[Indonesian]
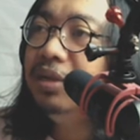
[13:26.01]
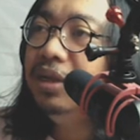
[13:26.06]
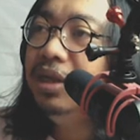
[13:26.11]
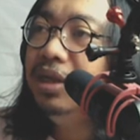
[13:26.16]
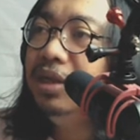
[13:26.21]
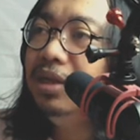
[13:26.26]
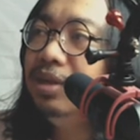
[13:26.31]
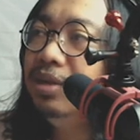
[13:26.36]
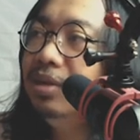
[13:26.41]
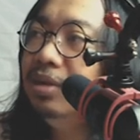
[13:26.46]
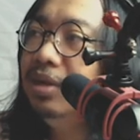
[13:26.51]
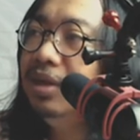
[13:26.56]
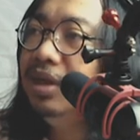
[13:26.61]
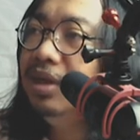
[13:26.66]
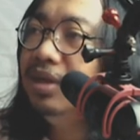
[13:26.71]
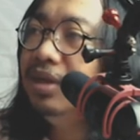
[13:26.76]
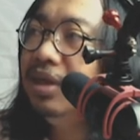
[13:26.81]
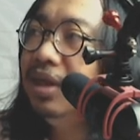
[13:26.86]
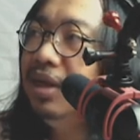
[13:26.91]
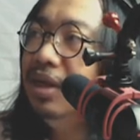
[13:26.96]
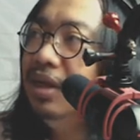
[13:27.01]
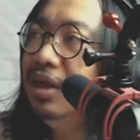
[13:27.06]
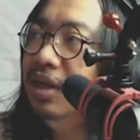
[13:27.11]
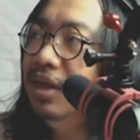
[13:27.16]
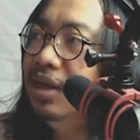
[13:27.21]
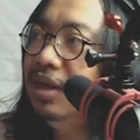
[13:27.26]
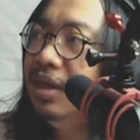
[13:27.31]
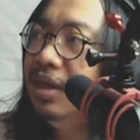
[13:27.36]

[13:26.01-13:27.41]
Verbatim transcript: video green screen